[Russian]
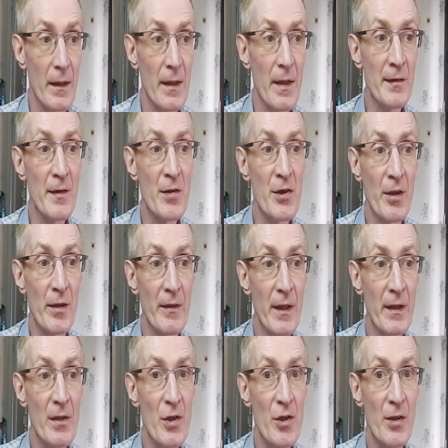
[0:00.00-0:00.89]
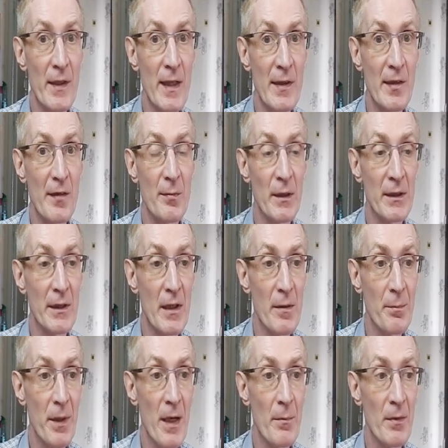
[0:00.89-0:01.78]
если человек не желает
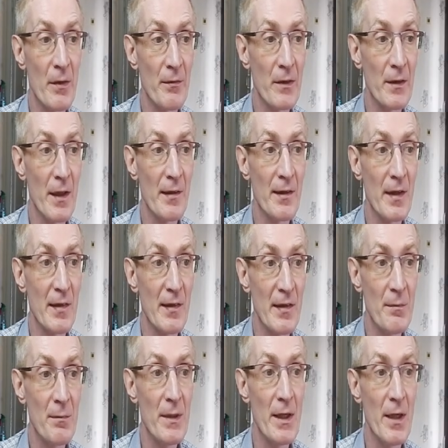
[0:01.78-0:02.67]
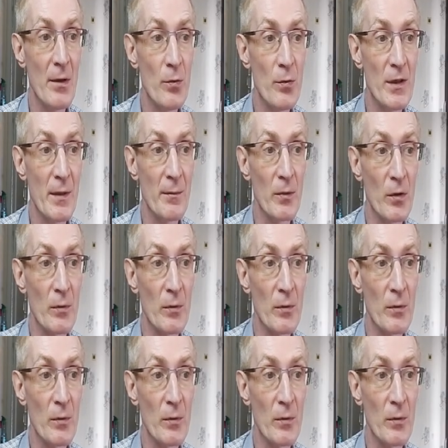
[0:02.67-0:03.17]
смотреть прямо в глаза себе и людям,